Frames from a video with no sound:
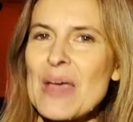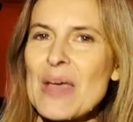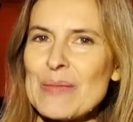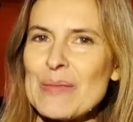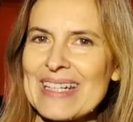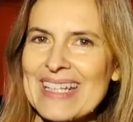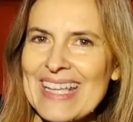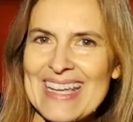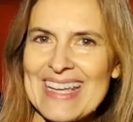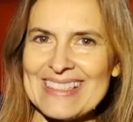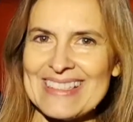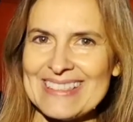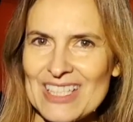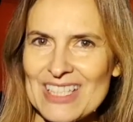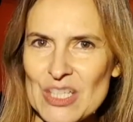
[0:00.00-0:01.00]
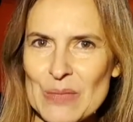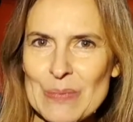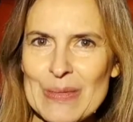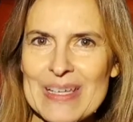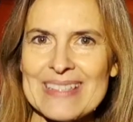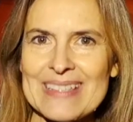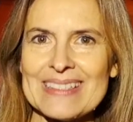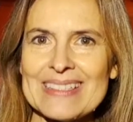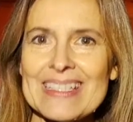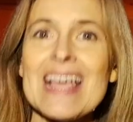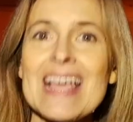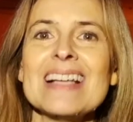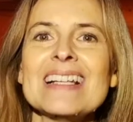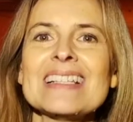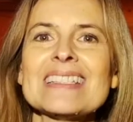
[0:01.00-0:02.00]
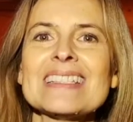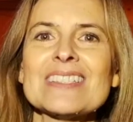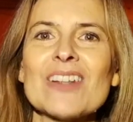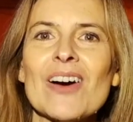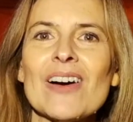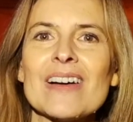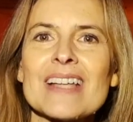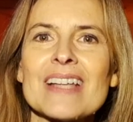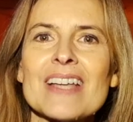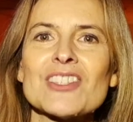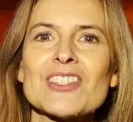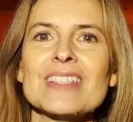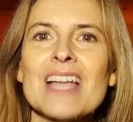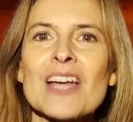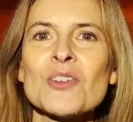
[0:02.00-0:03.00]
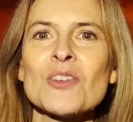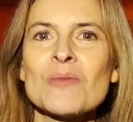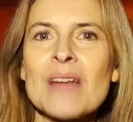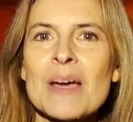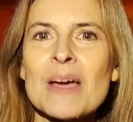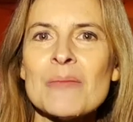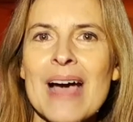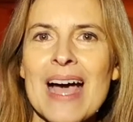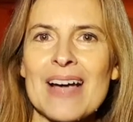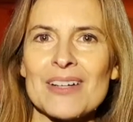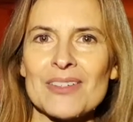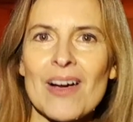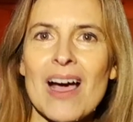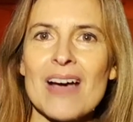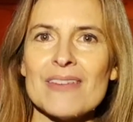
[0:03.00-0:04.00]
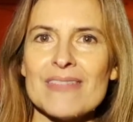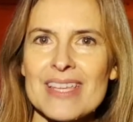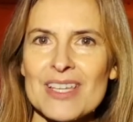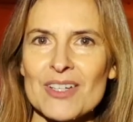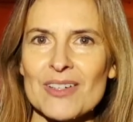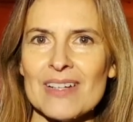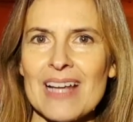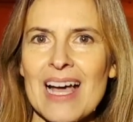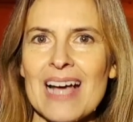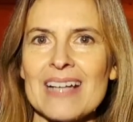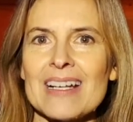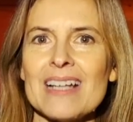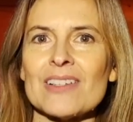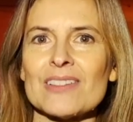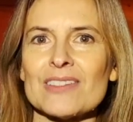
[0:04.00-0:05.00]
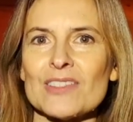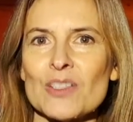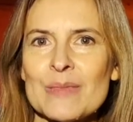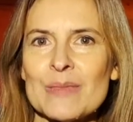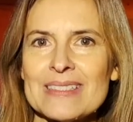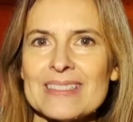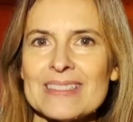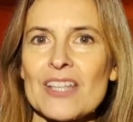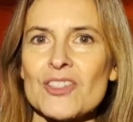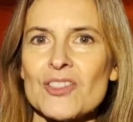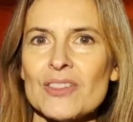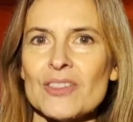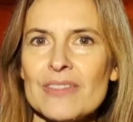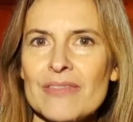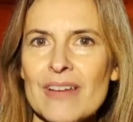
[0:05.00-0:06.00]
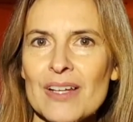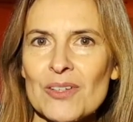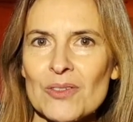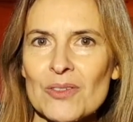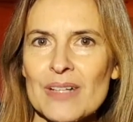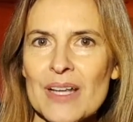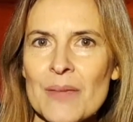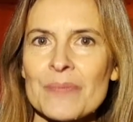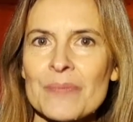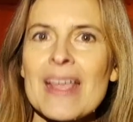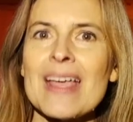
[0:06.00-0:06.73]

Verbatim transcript: Perché, se ci pensi, le storie ci danno una mano a veicolare il nostro messaggio di valore